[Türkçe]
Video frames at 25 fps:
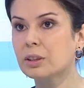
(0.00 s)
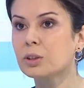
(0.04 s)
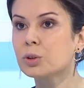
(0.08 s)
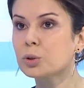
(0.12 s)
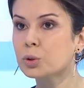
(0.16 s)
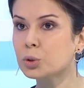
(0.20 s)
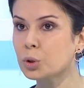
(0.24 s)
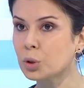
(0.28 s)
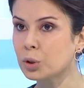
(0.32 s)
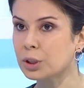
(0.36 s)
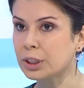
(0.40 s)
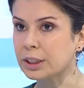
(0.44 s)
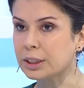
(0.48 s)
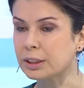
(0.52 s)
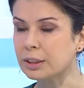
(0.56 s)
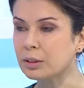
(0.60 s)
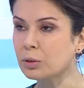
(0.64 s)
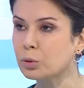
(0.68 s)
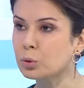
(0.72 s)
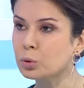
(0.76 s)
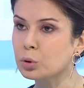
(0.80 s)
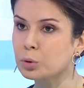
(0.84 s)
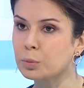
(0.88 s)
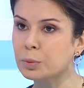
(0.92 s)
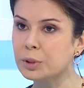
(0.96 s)
Hı. Şöyle ki
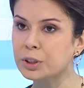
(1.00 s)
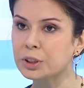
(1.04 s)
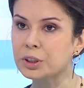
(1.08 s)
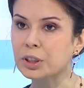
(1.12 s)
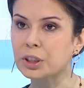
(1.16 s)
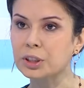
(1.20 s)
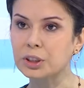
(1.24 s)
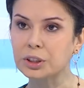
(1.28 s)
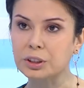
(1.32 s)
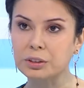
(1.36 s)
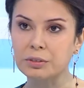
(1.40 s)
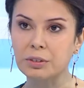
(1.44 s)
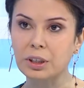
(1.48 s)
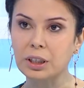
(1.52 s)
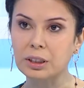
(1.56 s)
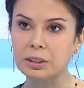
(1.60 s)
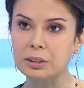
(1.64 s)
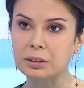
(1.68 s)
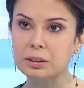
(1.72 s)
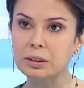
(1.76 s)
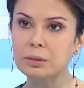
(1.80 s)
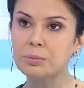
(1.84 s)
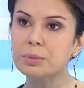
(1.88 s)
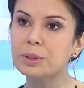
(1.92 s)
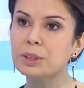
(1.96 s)
35 yaş
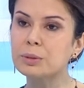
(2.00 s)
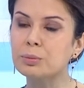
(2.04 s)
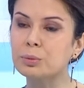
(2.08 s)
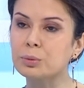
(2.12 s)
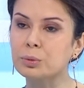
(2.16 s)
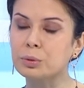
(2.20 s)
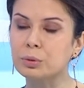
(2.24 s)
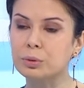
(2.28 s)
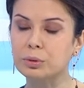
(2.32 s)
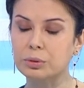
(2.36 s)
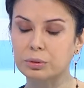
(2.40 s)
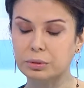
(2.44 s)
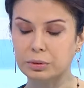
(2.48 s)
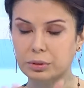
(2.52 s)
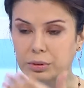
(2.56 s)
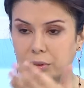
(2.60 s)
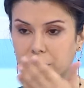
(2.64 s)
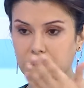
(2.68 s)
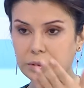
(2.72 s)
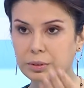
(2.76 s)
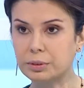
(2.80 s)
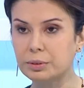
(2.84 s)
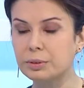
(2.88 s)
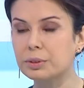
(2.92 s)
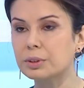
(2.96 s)
civarında biz bu
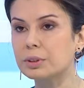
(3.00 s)
e,